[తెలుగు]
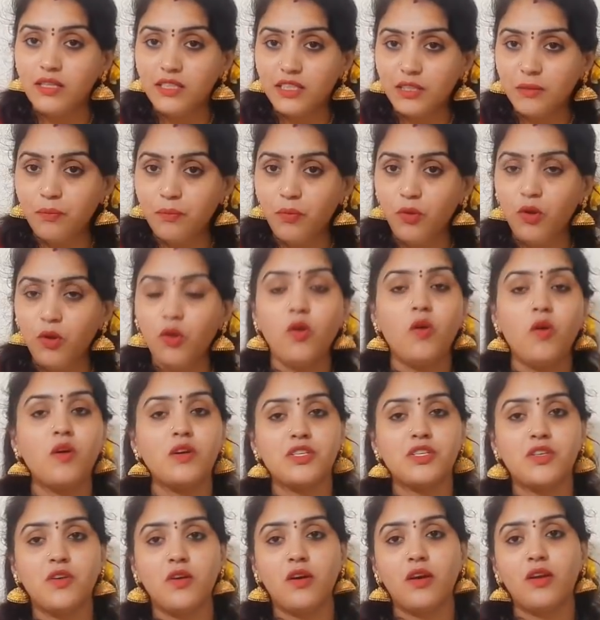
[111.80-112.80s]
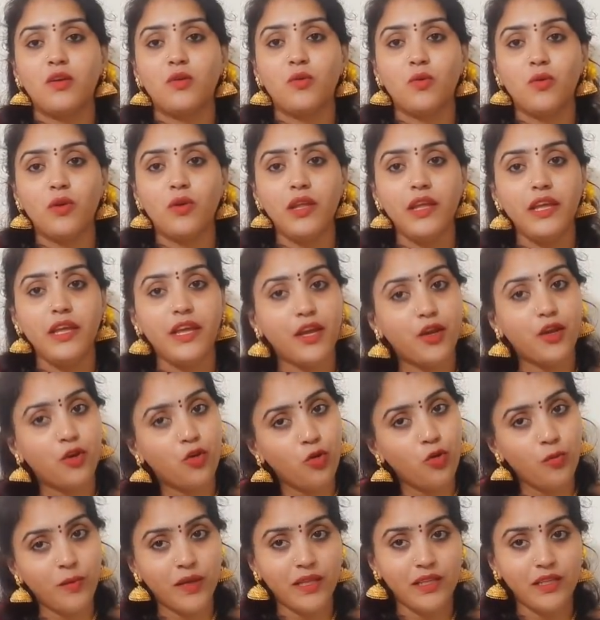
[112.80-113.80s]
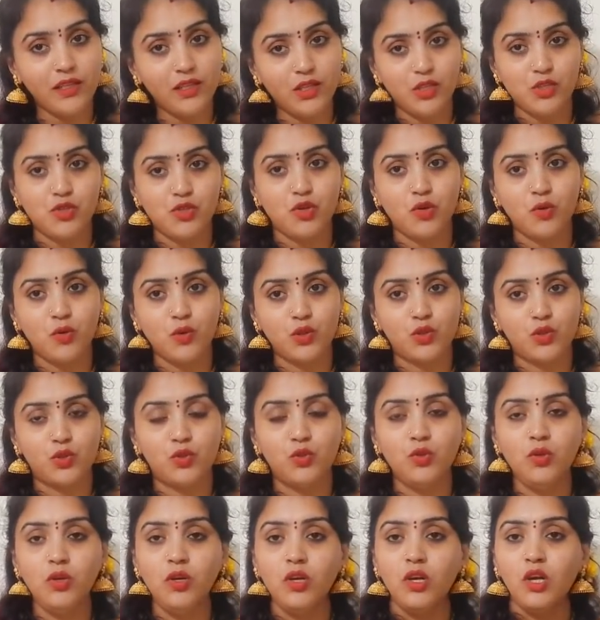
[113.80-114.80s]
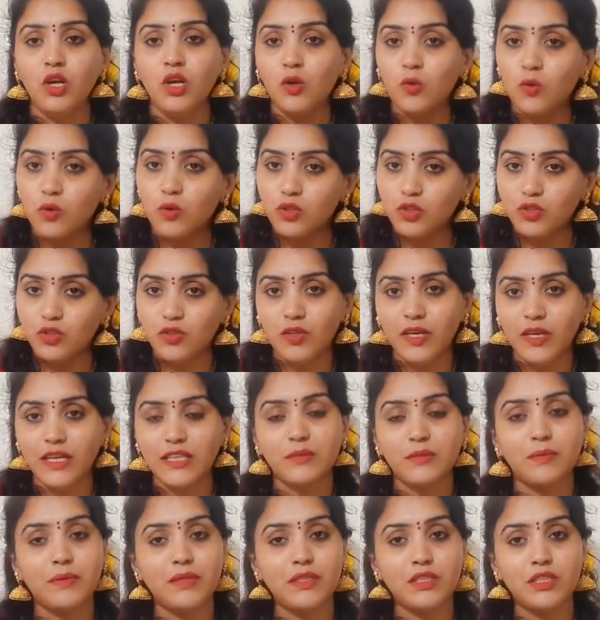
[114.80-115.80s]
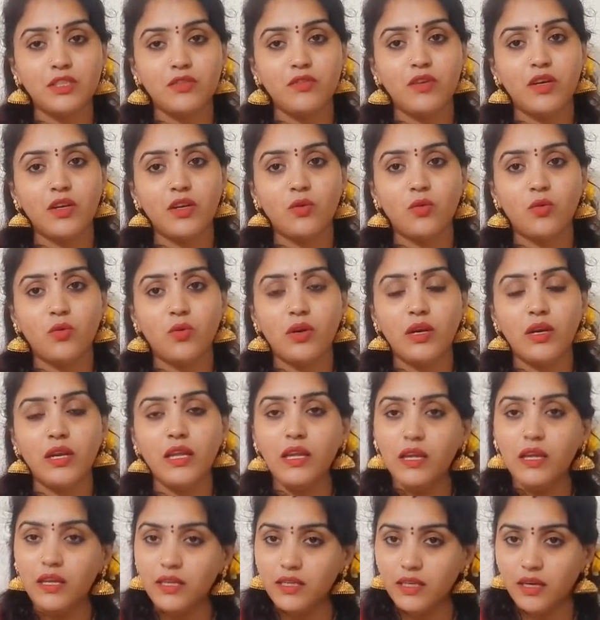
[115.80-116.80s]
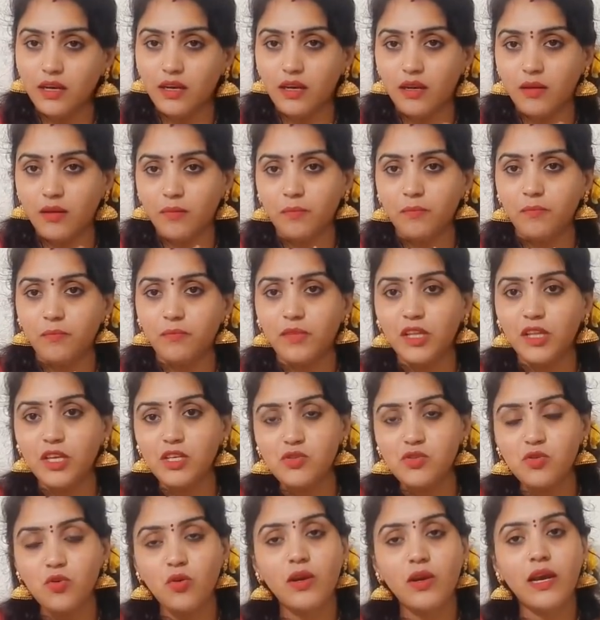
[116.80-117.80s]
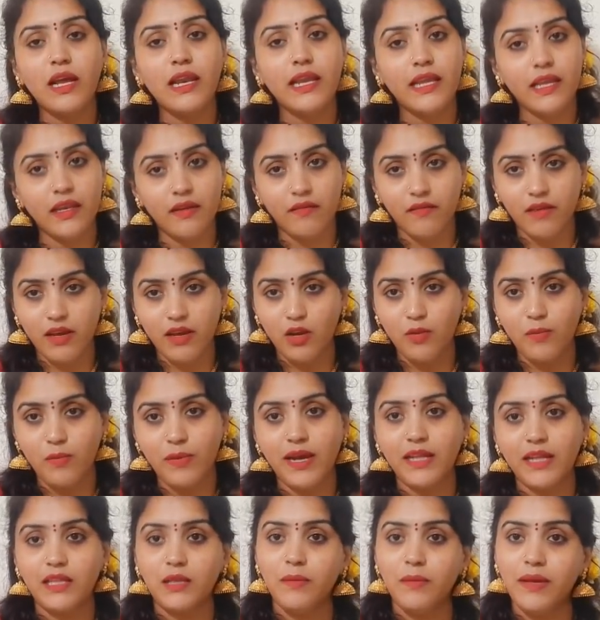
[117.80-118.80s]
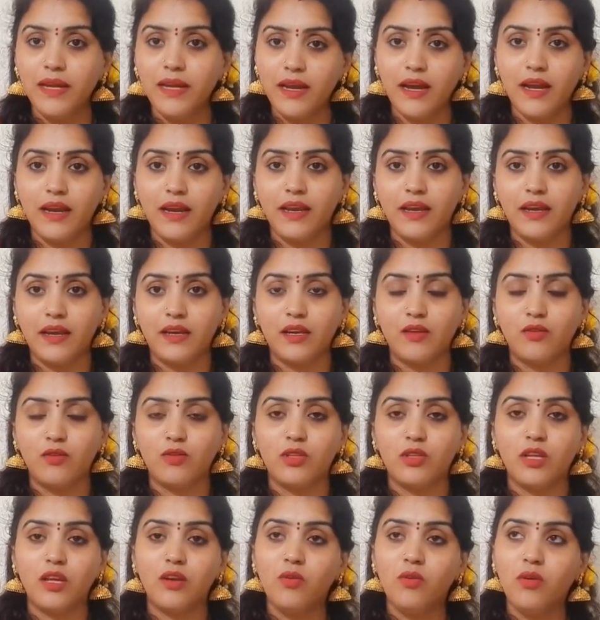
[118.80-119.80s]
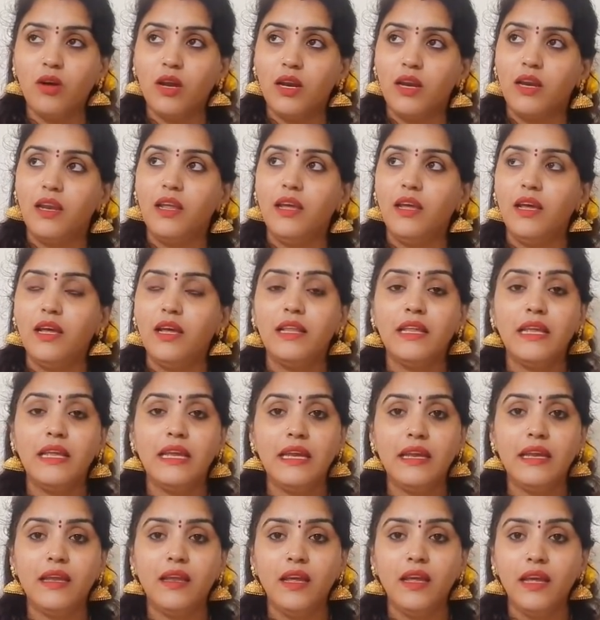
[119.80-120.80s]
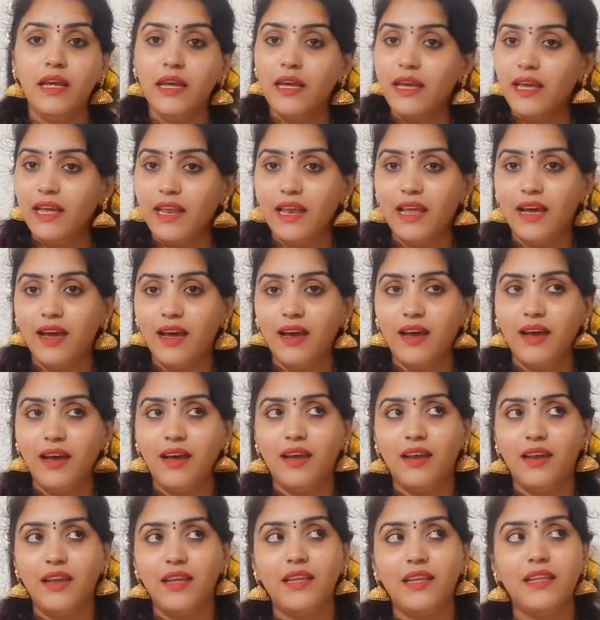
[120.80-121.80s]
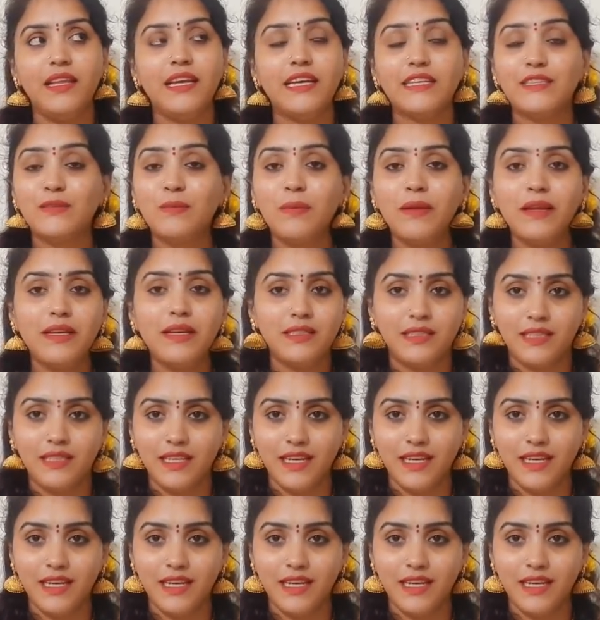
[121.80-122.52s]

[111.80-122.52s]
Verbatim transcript: సింపుల్ కాస్ట్లో అనుకోండి ఎక్కువ మంది తీసుకోవచ్చు కొంచెం ఎక్స్పెన్సివ్ అనుకోండి తీసుకోగలిగిన వాళ్ళు మాత్రమే కాంటాక్ట్ అవుతారు అంటే అది ఎలా అనేది ఎక్స్ప్లెయిన్